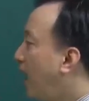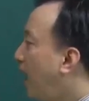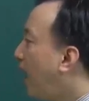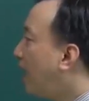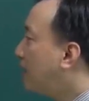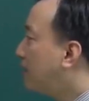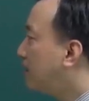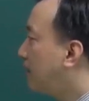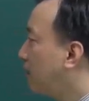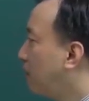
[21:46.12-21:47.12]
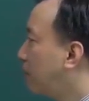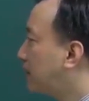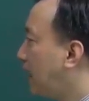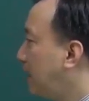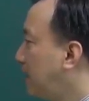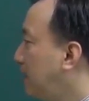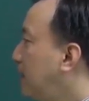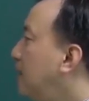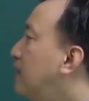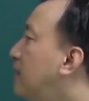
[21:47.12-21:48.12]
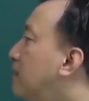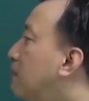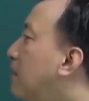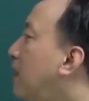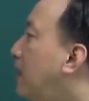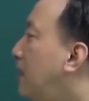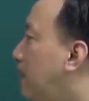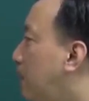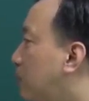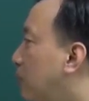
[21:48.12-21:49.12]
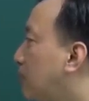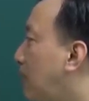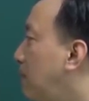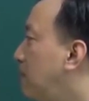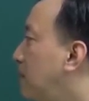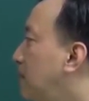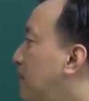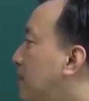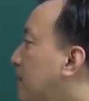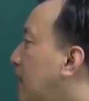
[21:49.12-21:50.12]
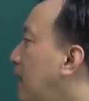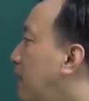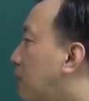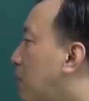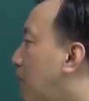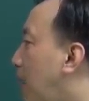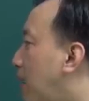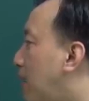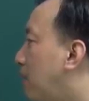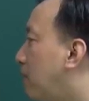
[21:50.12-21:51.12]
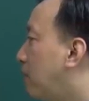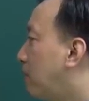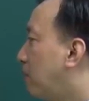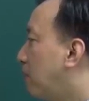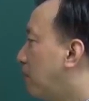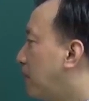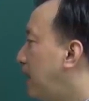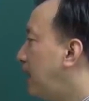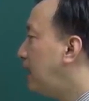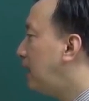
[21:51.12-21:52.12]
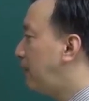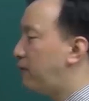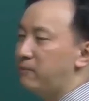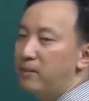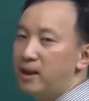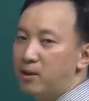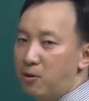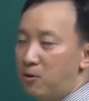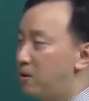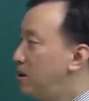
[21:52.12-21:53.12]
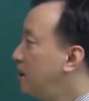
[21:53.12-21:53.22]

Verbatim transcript: A là vùng phía Tây B là vùng trung tâm C vùng Đông Bắc D là ven vịnh Mexico